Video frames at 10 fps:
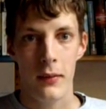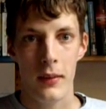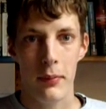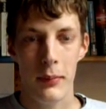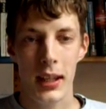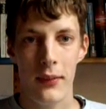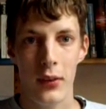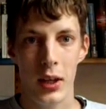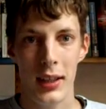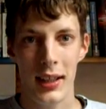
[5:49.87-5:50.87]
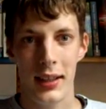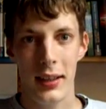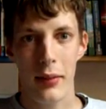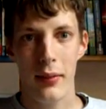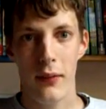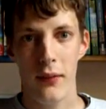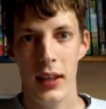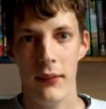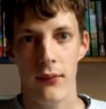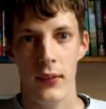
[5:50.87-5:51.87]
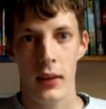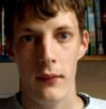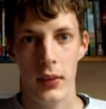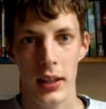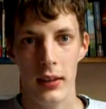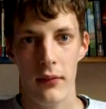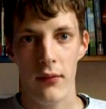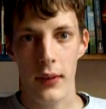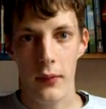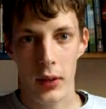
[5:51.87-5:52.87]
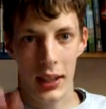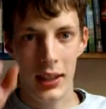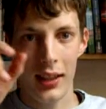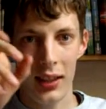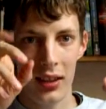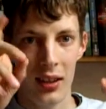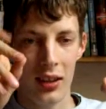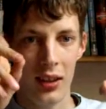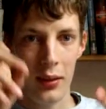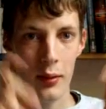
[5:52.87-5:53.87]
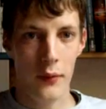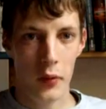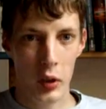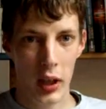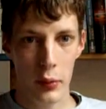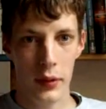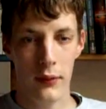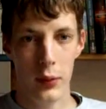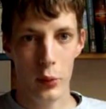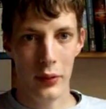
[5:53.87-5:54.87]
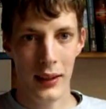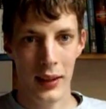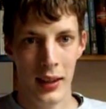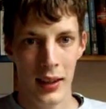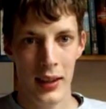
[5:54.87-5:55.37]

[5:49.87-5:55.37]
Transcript: was mich gefreut hat, dass so viele von den Favoriten so früh rausgeflogen sind.